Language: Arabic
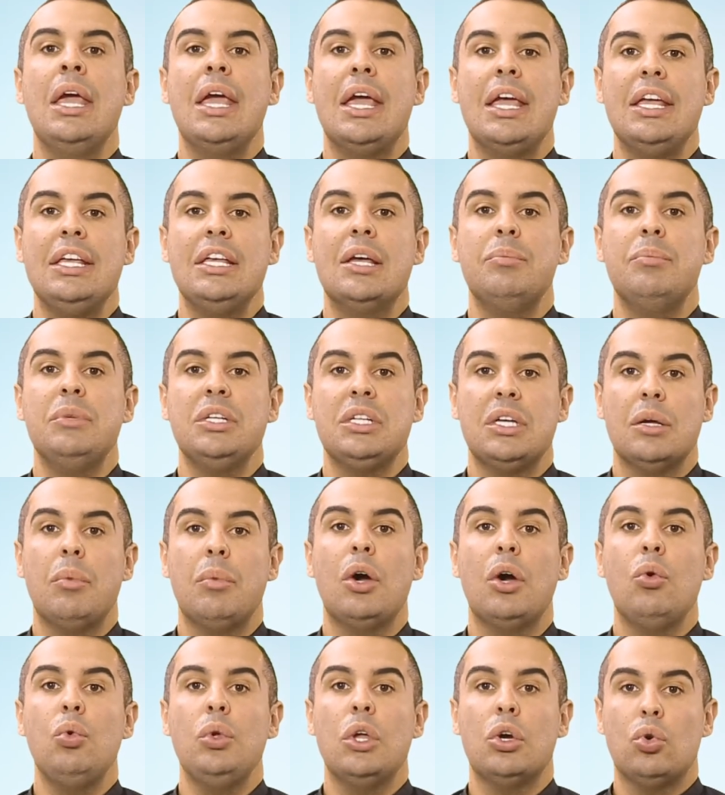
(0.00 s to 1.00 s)
هي من
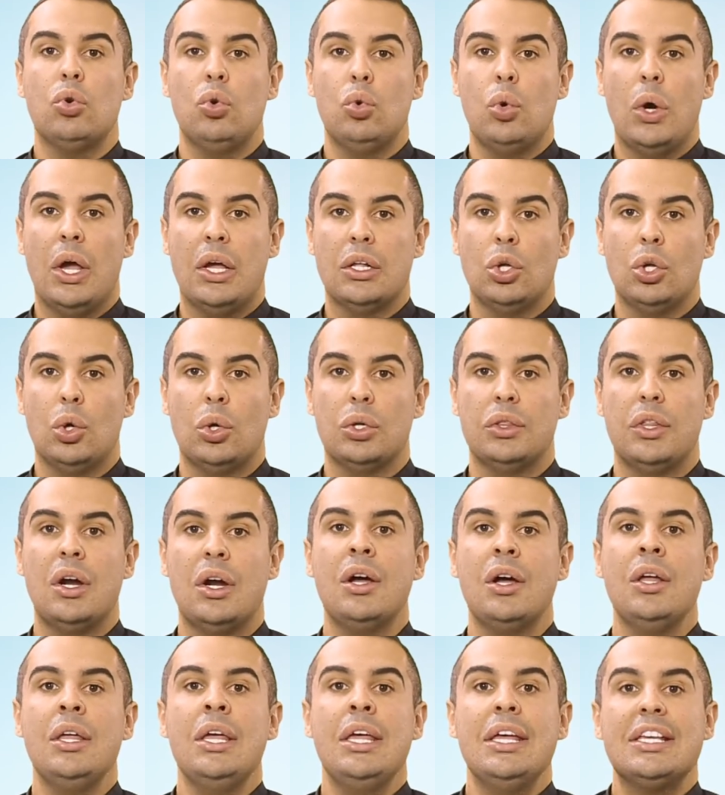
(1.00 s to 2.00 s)
كيبغيو ياكلوا واحد
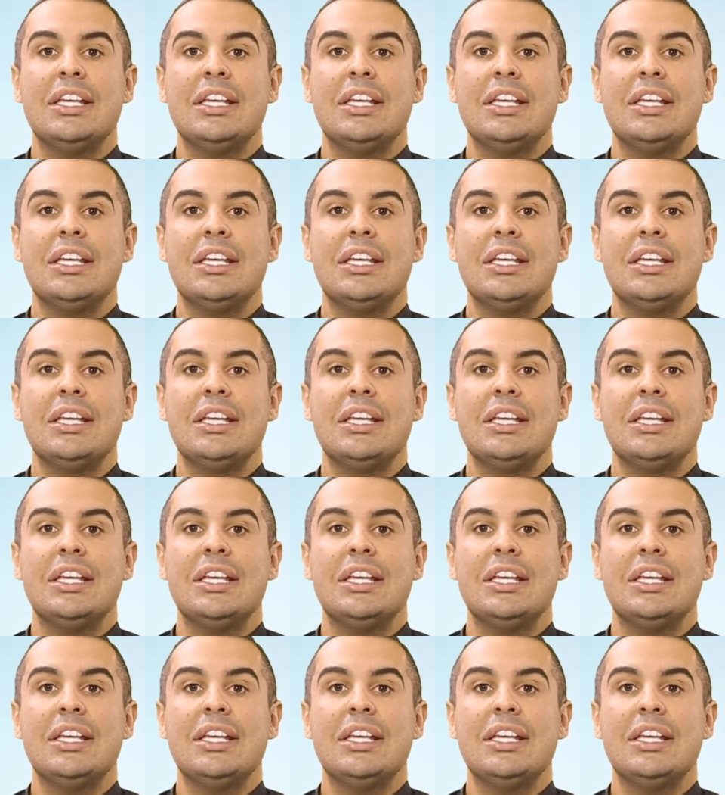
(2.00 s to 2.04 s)
الخضره